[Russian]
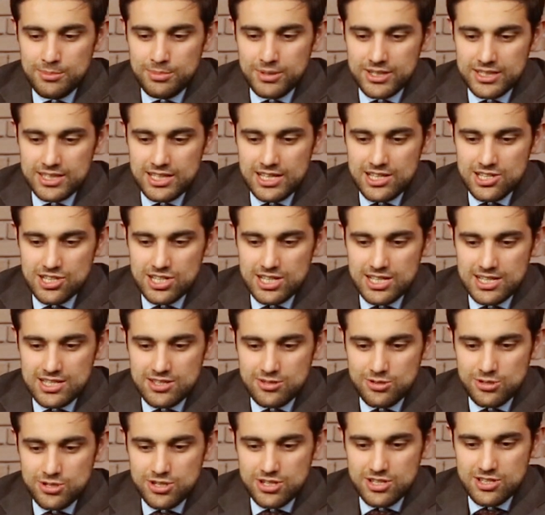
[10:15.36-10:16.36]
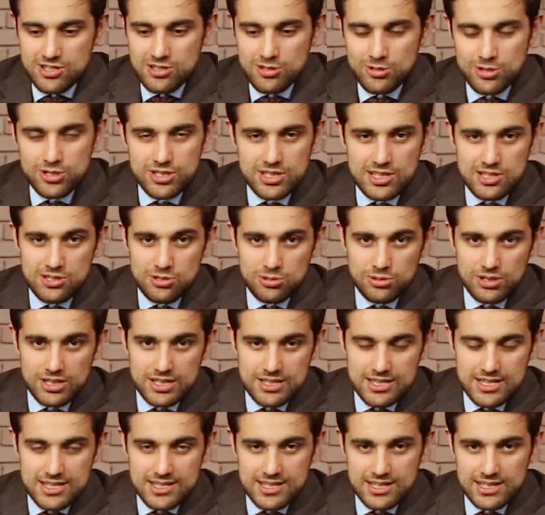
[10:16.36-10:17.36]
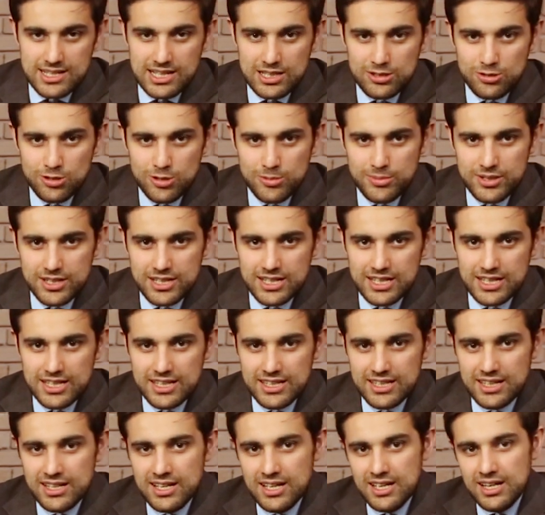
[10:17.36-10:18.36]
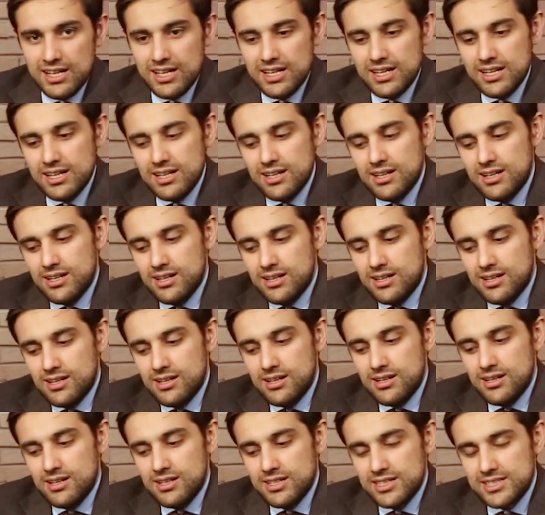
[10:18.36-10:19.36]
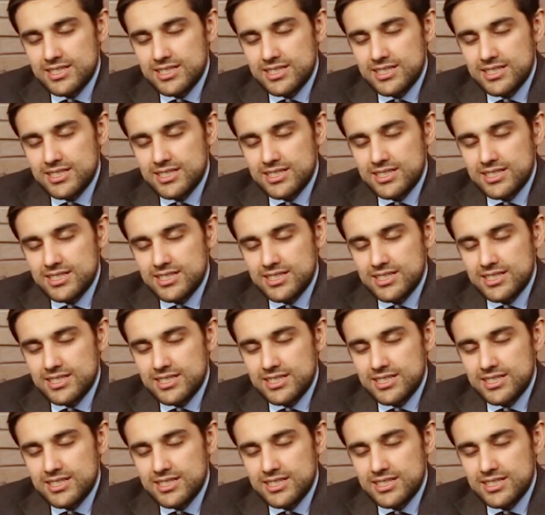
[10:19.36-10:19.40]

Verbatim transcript: продолжается очень сложная ситуация с экономикой. Э,